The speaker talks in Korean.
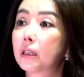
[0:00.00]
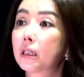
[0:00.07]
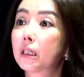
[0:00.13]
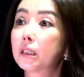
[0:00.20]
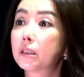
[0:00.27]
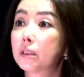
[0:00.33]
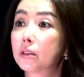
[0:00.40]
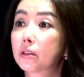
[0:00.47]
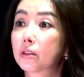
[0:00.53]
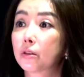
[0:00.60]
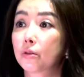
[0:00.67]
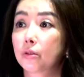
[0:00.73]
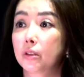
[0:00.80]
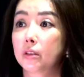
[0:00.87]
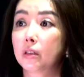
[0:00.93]
때까지는
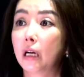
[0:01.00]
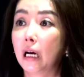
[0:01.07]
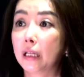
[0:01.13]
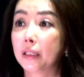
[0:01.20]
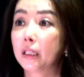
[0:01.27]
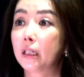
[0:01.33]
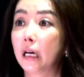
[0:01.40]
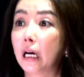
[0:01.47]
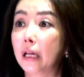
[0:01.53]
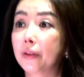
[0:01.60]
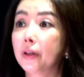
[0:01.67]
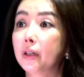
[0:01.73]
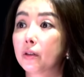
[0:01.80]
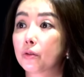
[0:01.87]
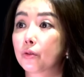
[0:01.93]
그런 짓을 안,
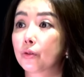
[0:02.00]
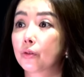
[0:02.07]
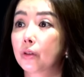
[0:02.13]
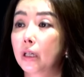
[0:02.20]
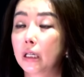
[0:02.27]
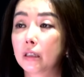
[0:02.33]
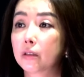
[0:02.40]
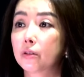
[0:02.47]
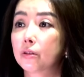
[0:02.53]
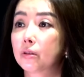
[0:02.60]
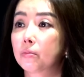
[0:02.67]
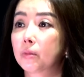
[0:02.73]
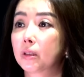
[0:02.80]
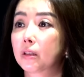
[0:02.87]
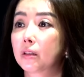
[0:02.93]
안 해야죠. 안
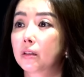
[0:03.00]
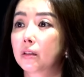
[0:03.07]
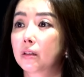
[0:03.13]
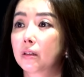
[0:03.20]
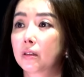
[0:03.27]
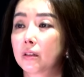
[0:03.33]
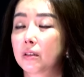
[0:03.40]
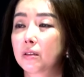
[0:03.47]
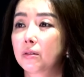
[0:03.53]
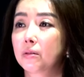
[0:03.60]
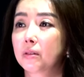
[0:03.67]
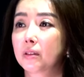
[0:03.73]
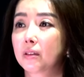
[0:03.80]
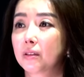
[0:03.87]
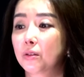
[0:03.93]
그렇습니까? 그러니까.
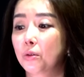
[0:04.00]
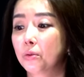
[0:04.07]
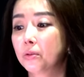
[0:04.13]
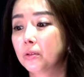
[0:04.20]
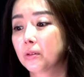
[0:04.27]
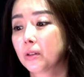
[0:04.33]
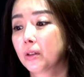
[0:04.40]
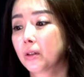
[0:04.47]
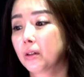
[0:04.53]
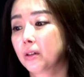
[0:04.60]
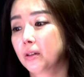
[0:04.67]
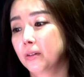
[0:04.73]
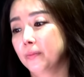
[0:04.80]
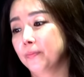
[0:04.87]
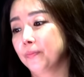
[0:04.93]
그러니까 저는
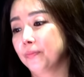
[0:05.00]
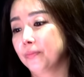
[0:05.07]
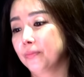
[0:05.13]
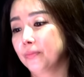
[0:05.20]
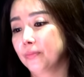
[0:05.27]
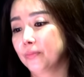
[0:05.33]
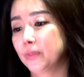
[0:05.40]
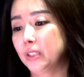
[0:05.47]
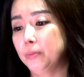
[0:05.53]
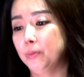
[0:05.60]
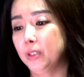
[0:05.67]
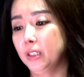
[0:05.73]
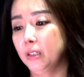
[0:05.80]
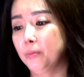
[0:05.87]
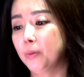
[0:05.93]
찝찝하게. 음,
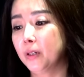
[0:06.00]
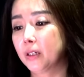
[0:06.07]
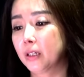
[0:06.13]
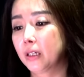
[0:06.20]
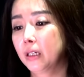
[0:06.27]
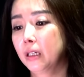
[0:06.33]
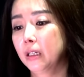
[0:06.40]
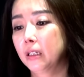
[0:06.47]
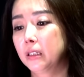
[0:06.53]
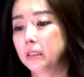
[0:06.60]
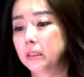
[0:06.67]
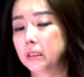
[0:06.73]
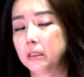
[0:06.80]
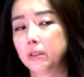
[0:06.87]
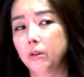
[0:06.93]
찝찝하게.
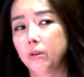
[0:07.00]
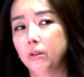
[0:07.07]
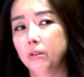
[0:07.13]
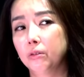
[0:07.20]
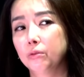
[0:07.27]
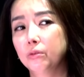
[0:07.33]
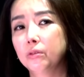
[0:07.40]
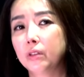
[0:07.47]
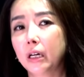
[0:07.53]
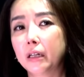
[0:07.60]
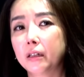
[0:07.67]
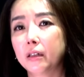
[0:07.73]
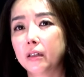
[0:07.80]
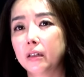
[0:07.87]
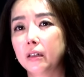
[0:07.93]
아, 어느
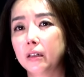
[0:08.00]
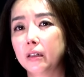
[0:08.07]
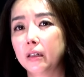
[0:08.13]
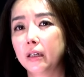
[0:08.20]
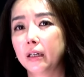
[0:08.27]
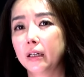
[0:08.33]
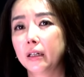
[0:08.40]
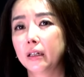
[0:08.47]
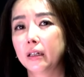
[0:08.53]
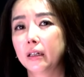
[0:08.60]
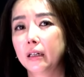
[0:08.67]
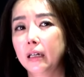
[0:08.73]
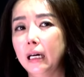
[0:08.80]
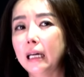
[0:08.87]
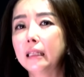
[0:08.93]
나라의
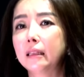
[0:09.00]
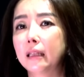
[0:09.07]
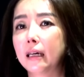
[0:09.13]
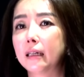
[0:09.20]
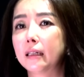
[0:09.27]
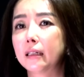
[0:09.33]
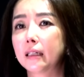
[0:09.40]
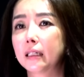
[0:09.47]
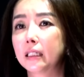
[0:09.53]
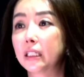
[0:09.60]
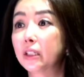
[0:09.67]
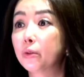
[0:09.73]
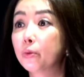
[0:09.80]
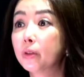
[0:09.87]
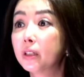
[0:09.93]
한 나라의
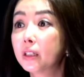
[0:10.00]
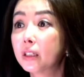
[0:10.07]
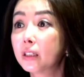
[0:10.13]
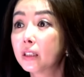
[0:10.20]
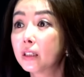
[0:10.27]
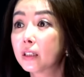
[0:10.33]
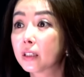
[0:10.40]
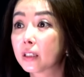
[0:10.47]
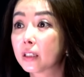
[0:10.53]
2위